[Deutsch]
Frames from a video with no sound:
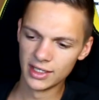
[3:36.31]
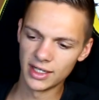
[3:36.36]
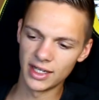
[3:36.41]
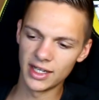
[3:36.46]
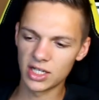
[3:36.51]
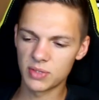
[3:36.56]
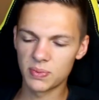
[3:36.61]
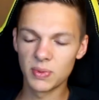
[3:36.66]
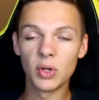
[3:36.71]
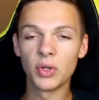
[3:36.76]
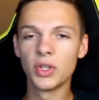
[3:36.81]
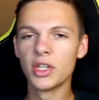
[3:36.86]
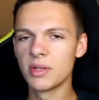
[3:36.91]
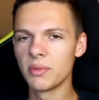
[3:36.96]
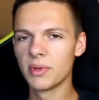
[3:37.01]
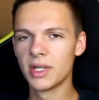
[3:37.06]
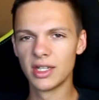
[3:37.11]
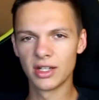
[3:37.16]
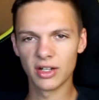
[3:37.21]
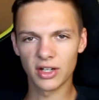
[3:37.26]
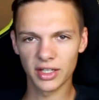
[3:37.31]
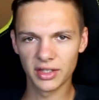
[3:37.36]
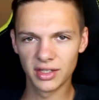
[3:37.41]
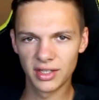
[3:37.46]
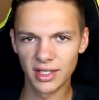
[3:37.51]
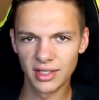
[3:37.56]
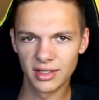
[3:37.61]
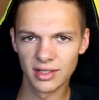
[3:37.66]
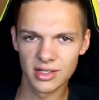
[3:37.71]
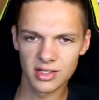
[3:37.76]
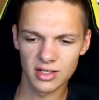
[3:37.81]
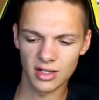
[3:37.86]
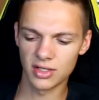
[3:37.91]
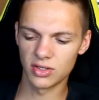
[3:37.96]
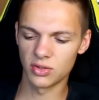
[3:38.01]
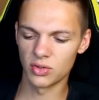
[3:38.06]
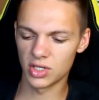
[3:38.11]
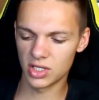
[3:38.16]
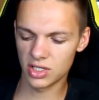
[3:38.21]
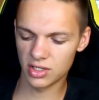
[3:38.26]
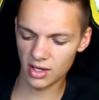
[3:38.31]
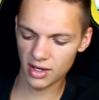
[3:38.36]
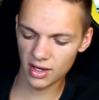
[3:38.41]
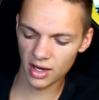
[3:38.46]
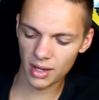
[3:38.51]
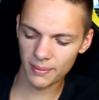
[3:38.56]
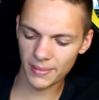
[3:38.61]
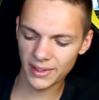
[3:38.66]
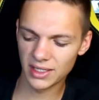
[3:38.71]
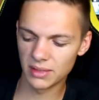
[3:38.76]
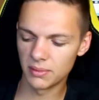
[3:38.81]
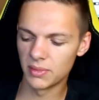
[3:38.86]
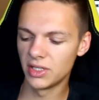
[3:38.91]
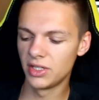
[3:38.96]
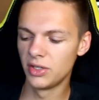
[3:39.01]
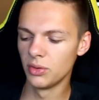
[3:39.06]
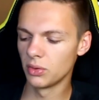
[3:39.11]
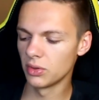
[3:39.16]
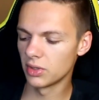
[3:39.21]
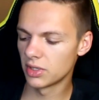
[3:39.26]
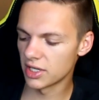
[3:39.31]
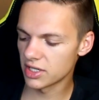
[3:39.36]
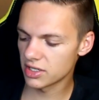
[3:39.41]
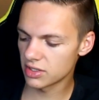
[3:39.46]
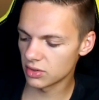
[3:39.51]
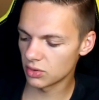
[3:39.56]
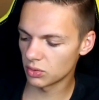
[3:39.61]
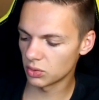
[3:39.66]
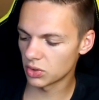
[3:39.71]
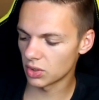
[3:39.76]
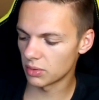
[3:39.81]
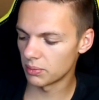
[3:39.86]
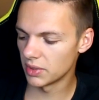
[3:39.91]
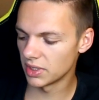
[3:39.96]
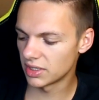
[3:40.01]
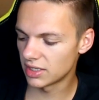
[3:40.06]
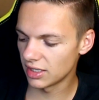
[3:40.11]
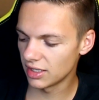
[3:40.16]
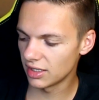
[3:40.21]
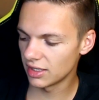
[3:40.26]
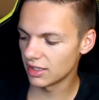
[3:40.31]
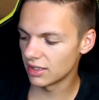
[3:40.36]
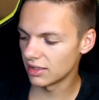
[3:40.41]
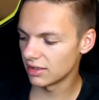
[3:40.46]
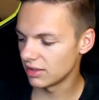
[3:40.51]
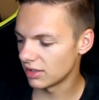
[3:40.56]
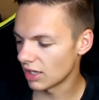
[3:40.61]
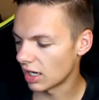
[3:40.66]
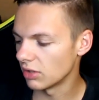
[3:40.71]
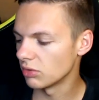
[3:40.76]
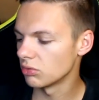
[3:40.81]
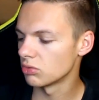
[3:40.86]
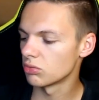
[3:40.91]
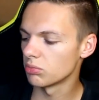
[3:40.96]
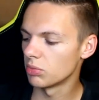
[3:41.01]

Äh, ich bin auch nicht im Kindergarten tätig, also ich äh, arbeite mit Jugendlichen oder mit, äh, ja,